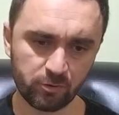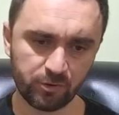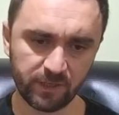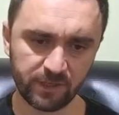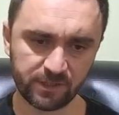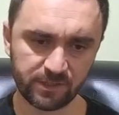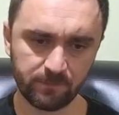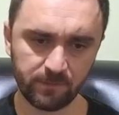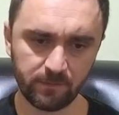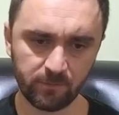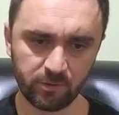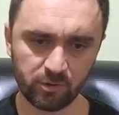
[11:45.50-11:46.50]
ölçüye geçtim.
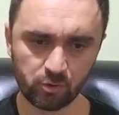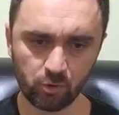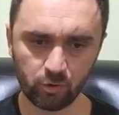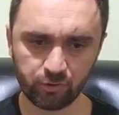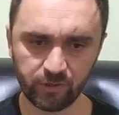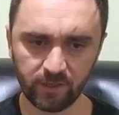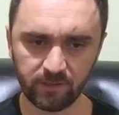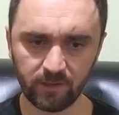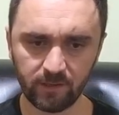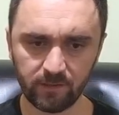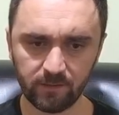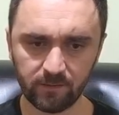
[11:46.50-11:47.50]
22. ölçüden
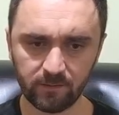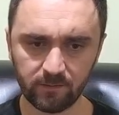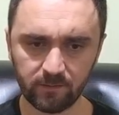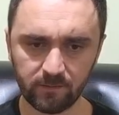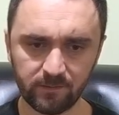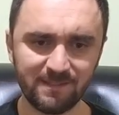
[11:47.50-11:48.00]
yani e,